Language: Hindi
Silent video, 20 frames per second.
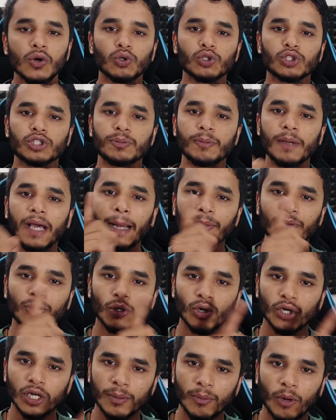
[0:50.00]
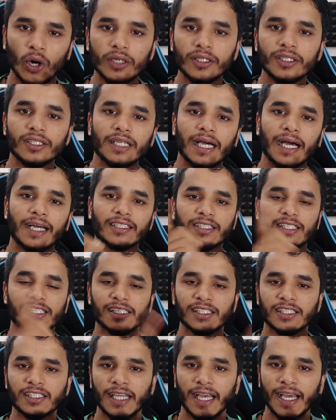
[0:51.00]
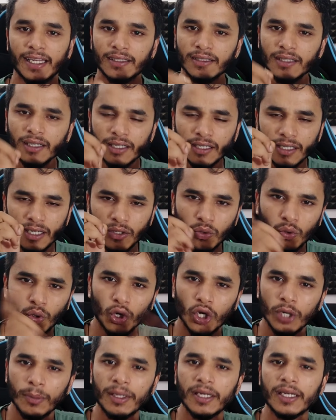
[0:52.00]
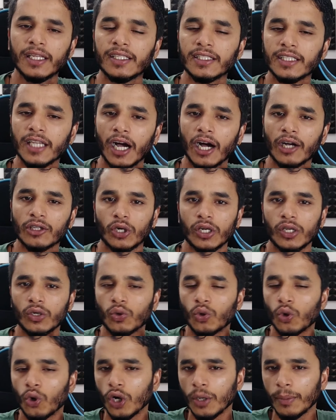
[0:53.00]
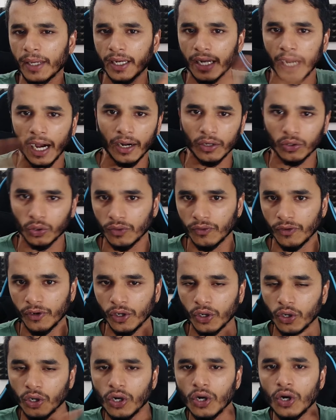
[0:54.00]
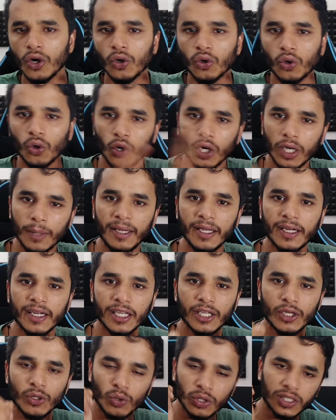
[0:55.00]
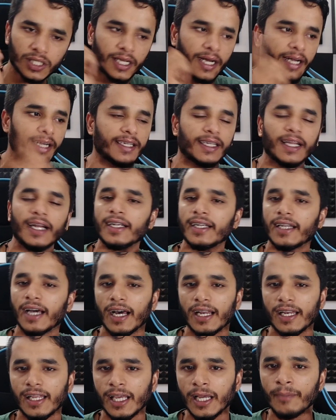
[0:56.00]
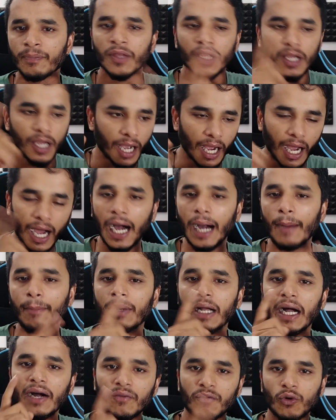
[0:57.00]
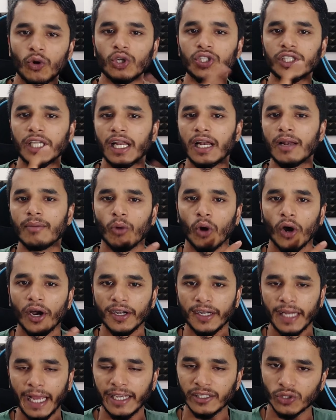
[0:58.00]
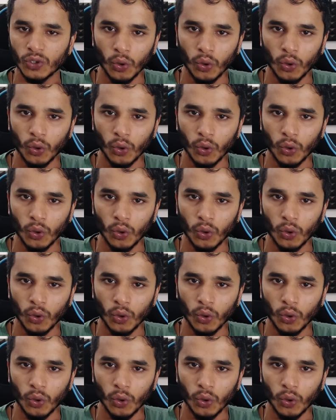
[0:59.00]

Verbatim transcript: उसमें आप डोरीमोन या सिंह चैन या कोई भी निंजा हथौड़ी कोई भी कार्टून वीडियो कोई भी रियूज कंटेंट डालिए आपका वो चैनल मोनिटाइज